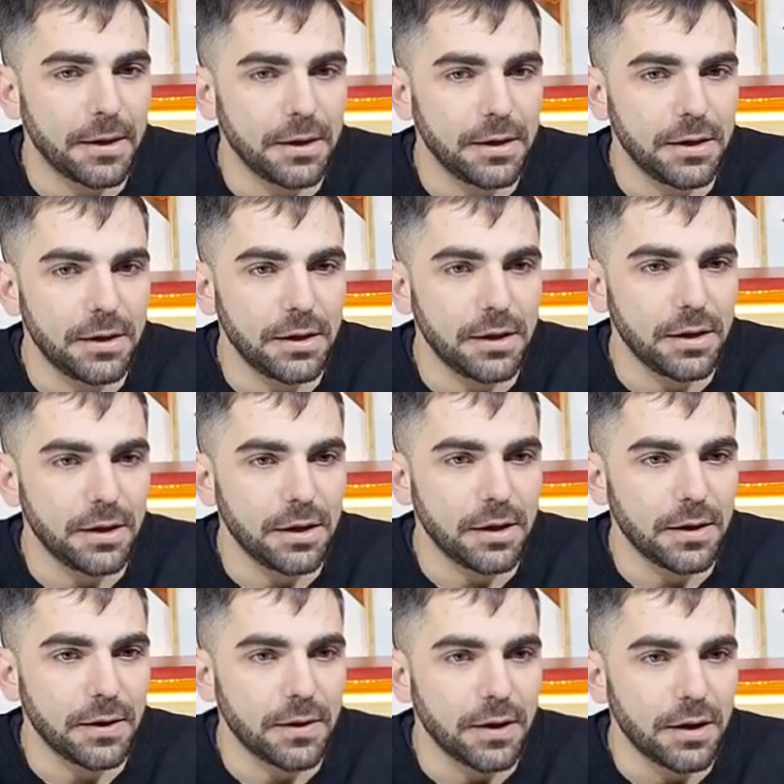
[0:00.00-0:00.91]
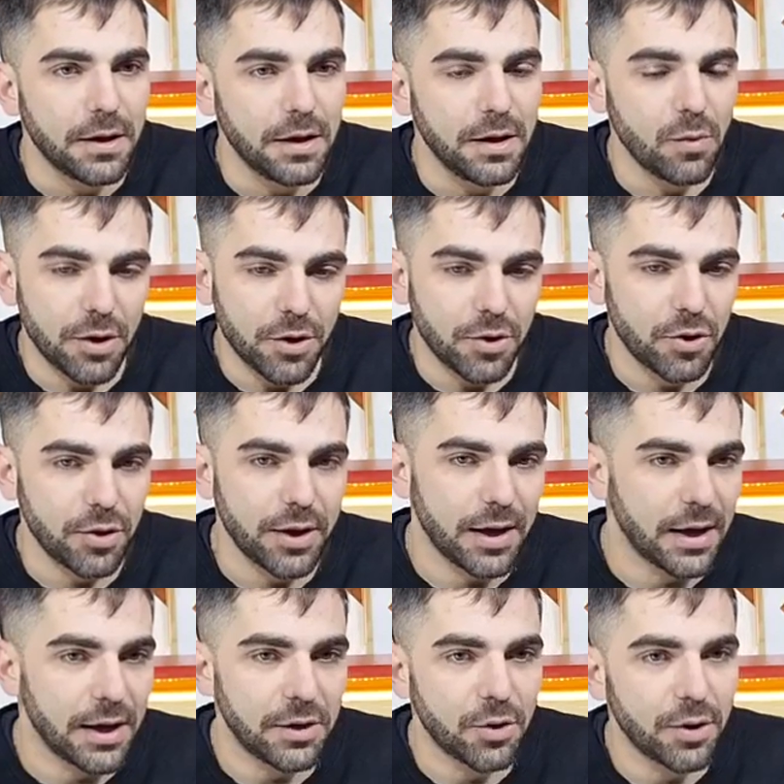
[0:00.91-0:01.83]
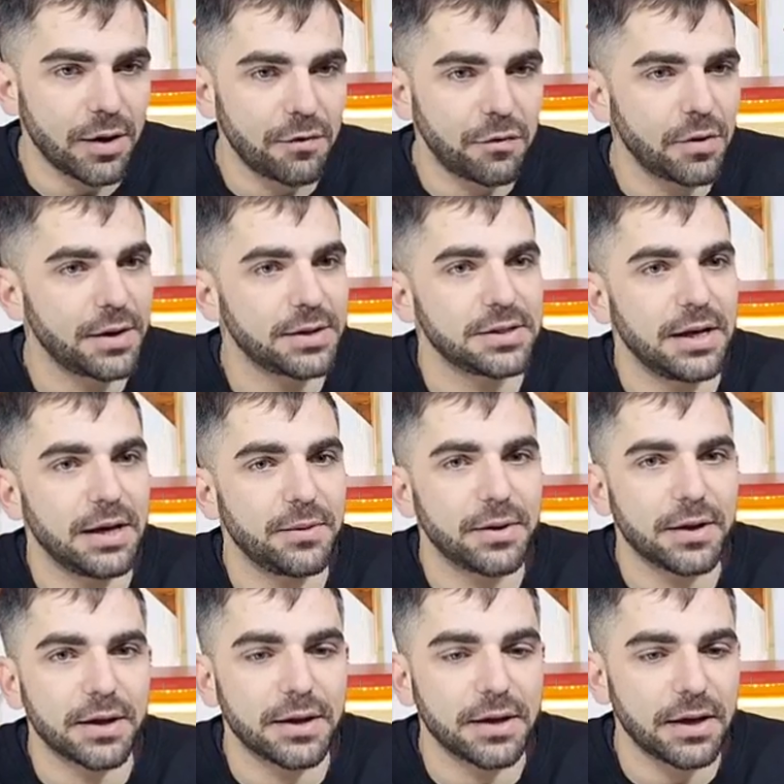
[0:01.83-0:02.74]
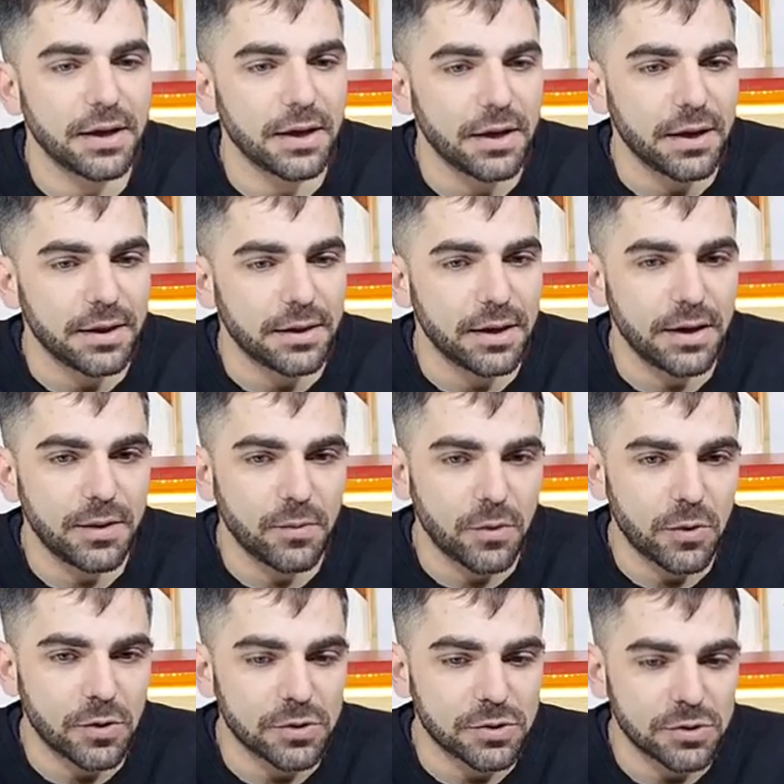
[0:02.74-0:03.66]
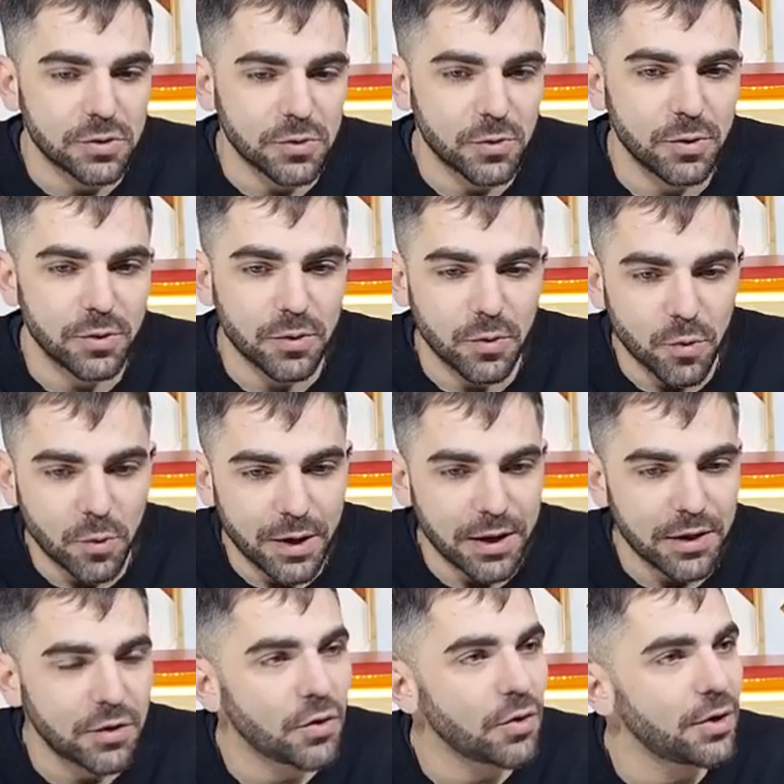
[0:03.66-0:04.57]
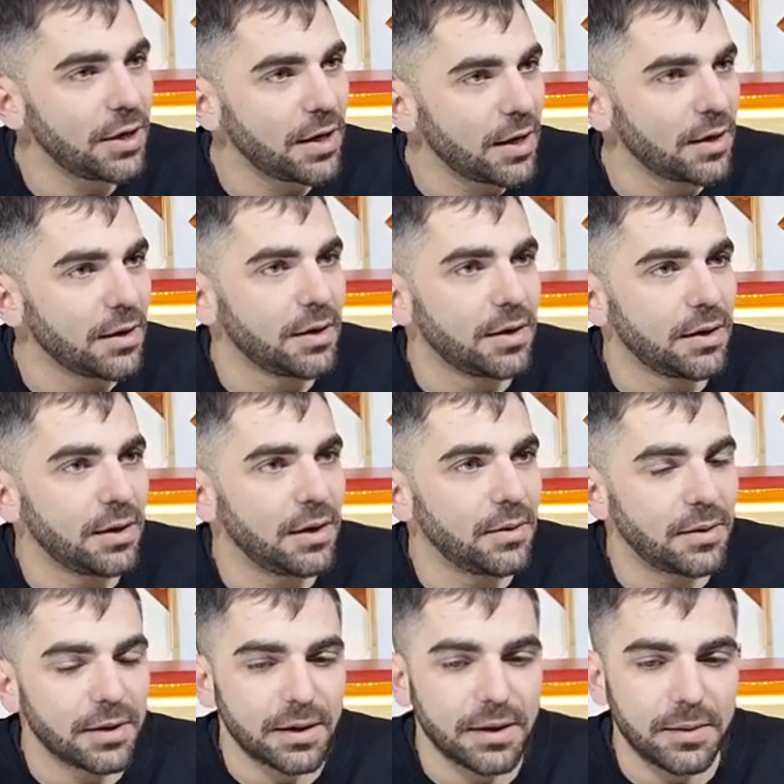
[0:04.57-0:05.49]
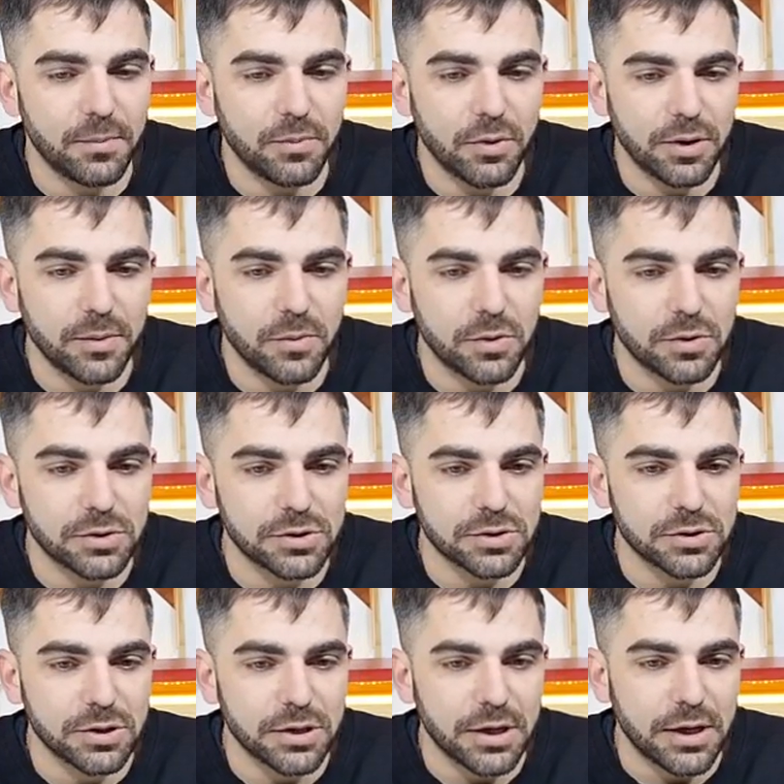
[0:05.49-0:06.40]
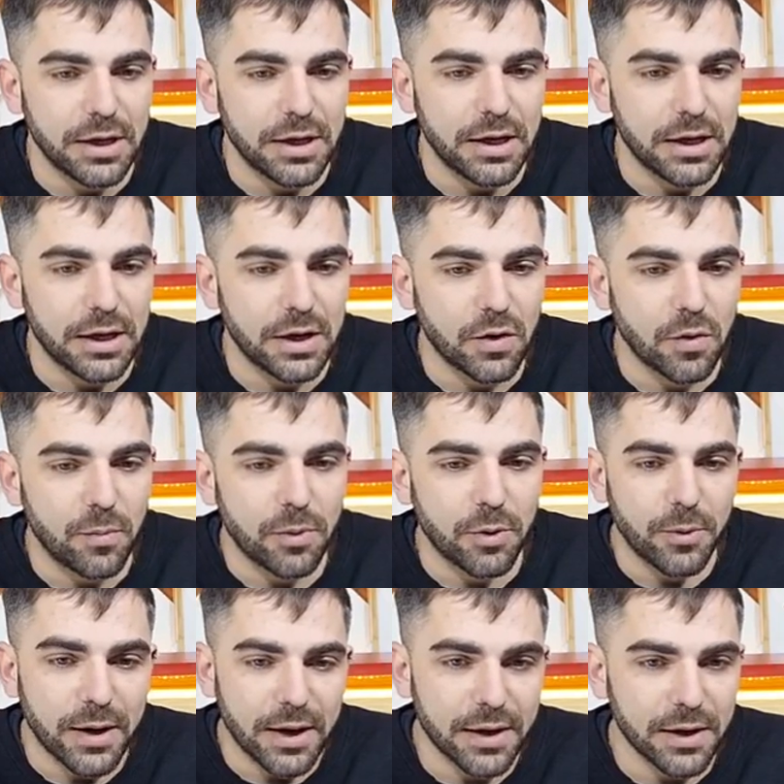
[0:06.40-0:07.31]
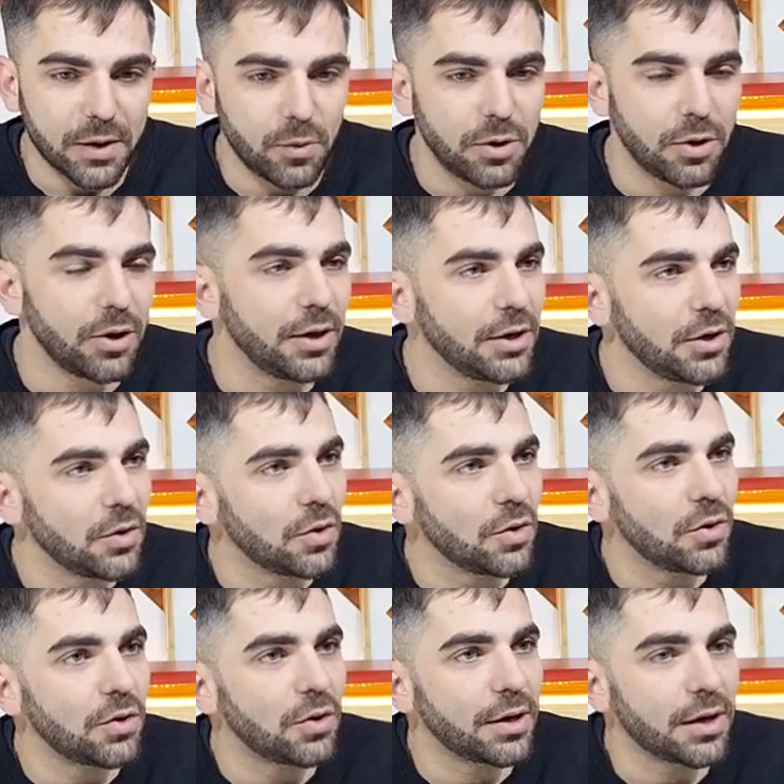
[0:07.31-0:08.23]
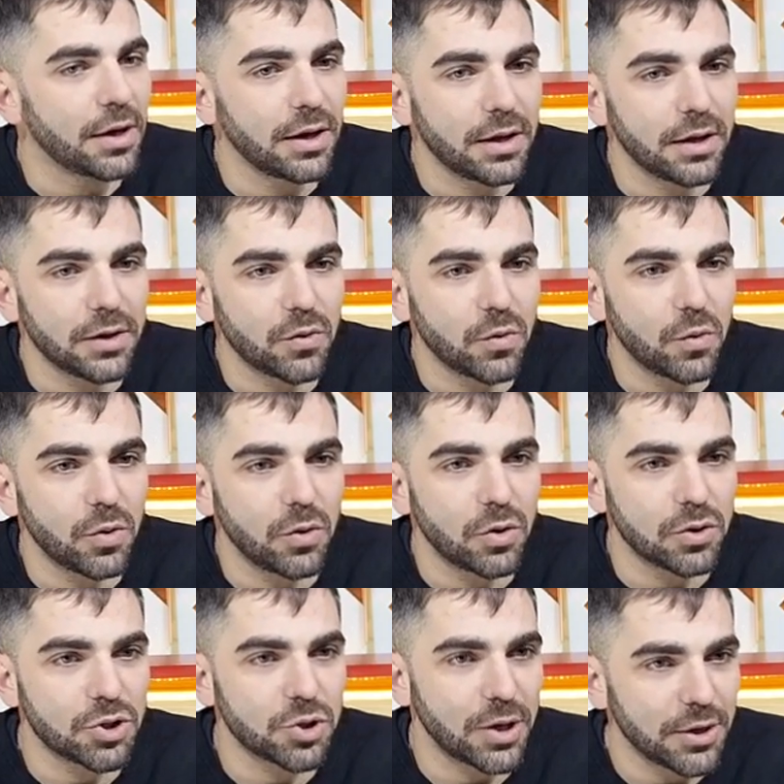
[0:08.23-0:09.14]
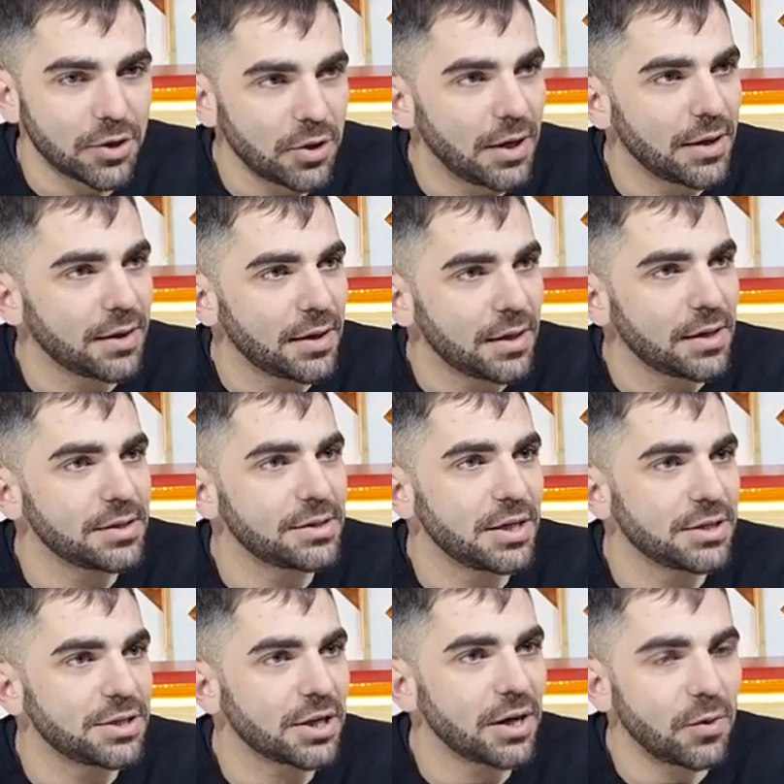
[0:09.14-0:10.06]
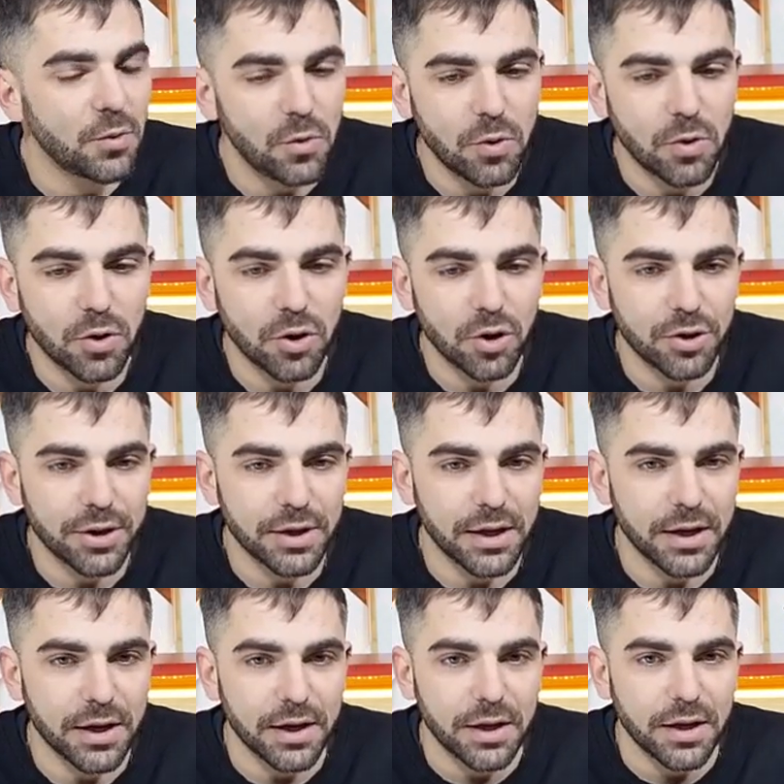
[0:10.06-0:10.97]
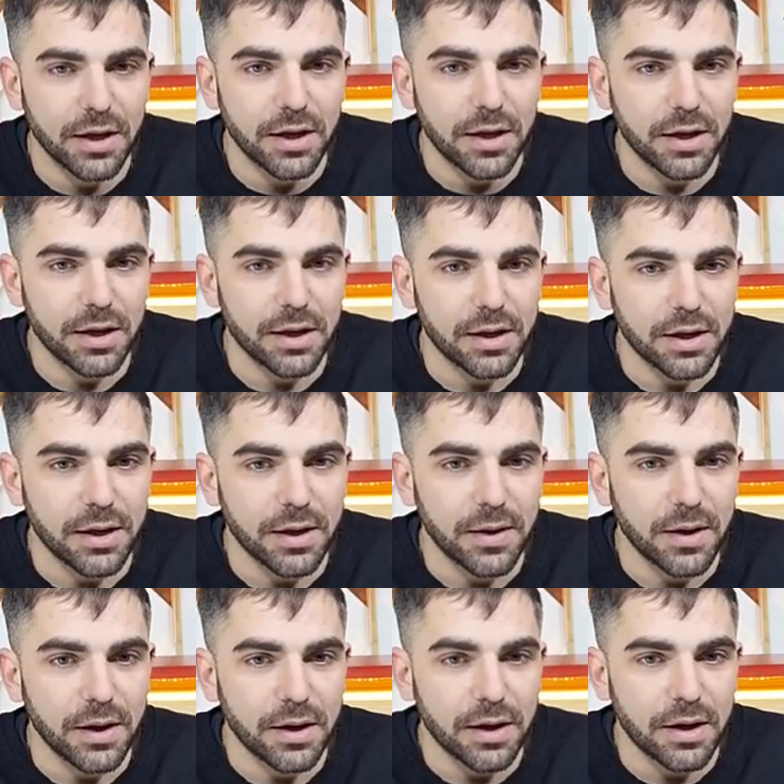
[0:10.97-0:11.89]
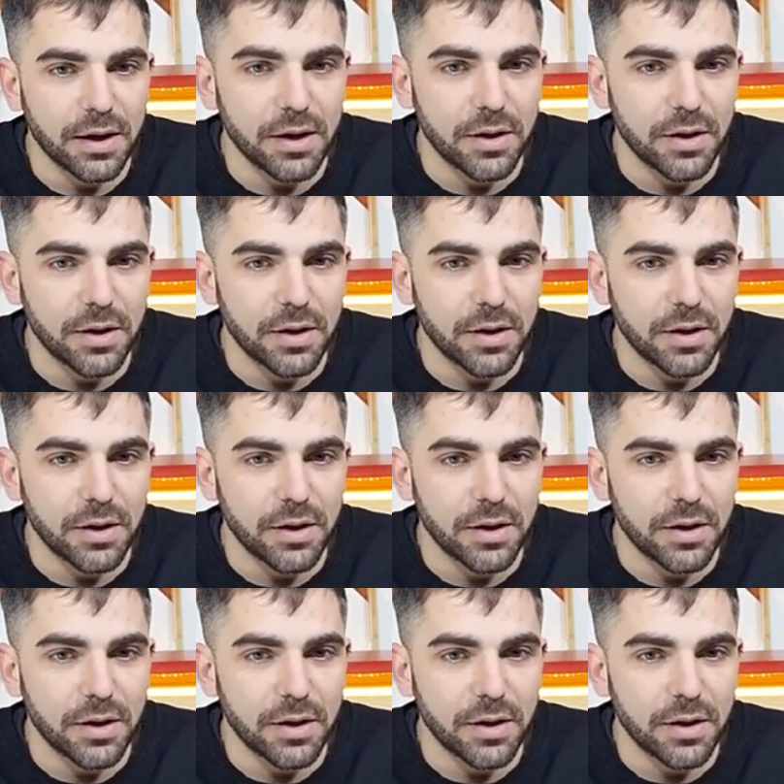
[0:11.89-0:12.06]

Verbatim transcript: y y bueno, nos da, nos da fuerza, la verdad que tenemos una historia, la verdad que podemos eh, comprobar que bueno, Darío eh, estuvo ocho años en la Intendencia de Chacabuco, donde, eh,